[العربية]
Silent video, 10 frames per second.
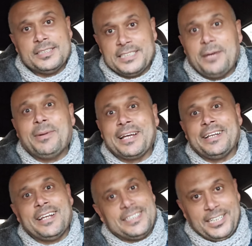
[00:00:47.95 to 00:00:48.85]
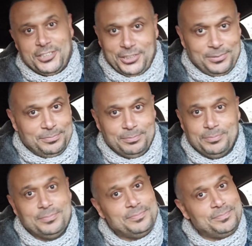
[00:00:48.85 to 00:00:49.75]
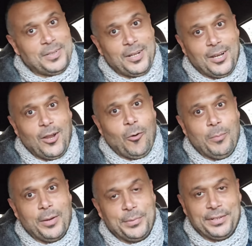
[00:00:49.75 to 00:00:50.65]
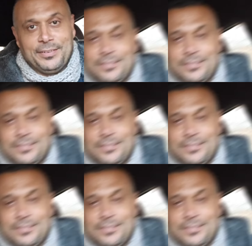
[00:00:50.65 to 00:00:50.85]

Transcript: زي باقي الناس عايشين. اللهم آمين.